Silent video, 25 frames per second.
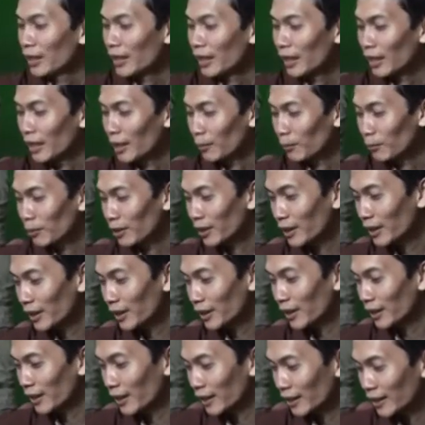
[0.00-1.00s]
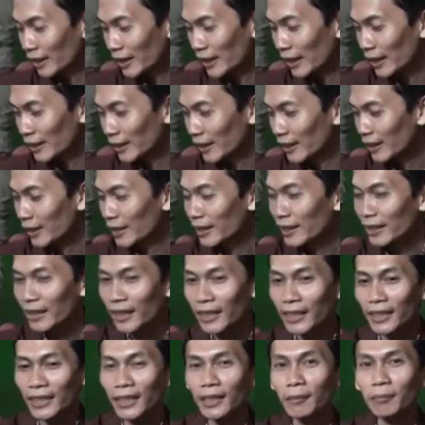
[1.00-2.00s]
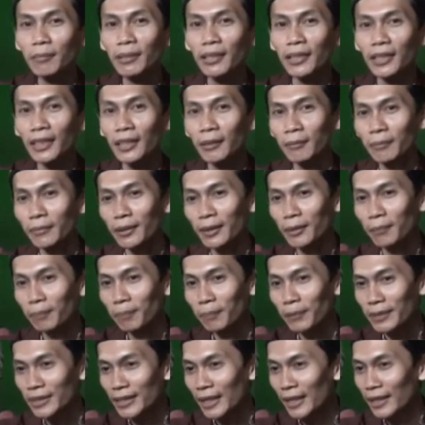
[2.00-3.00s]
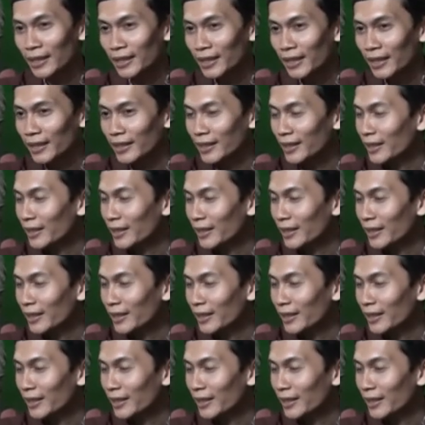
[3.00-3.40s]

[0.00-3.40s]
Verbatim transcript: Alhamdulillah kegiatan ini adalah bernama Pesantren